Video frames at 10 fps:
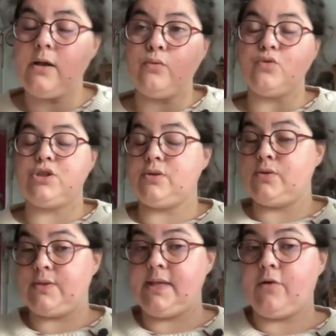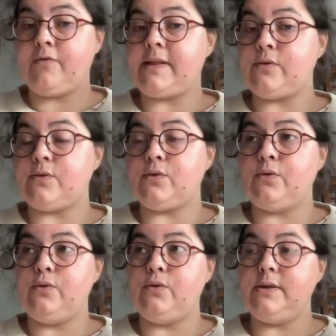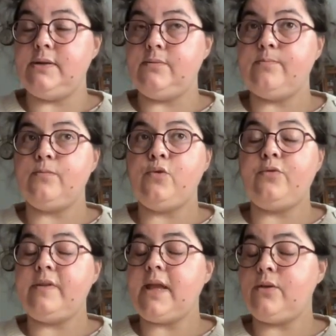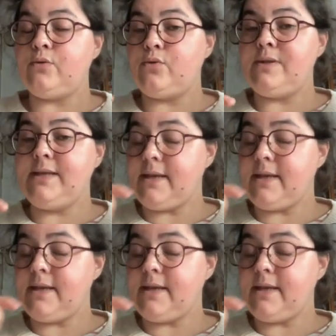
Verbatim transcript: Donc et en fait, euh, le fait de lire